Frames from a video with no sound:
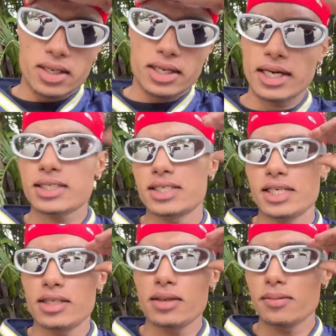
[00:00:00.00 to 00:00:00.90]
क्या
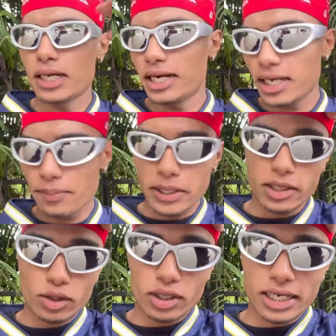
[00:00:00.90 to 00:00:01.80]
सीन बंडाना
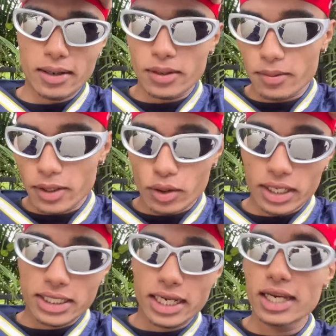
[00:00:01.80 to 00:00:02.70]
पहन तो लिया बट मेरे को
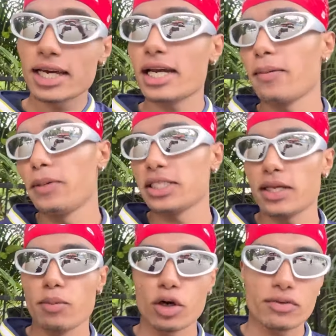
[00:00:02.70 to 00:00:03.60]
ऐसा लग रहा है अभी
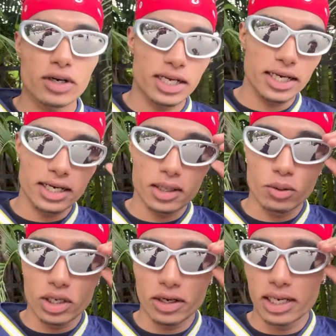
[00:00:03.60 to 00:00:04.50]
से बहुत फट्टे गर्म
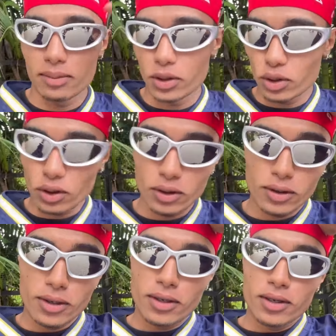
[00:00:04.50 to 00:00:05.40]
होने वाले मेरे को
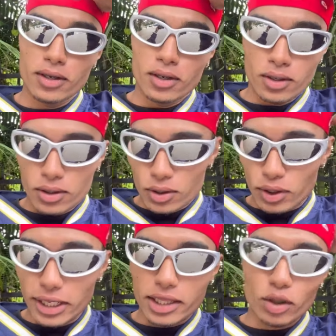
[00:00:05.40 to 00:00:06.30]
तो
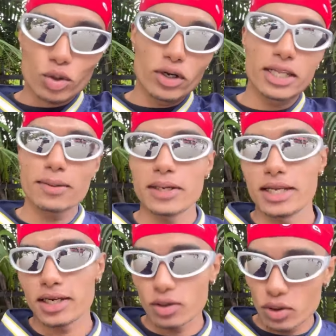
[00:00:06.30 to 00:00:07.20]
देखता हूँ थोड़ी देर पहन
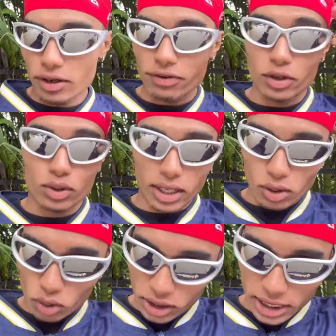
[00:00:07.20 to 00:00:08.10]
के रखूँगा फिर उतार
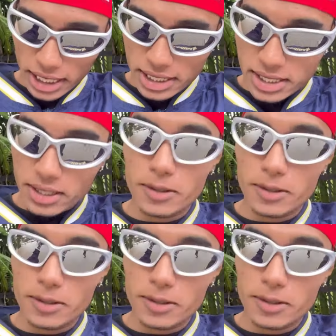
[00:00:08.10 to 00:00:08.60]
दूंगा शायद से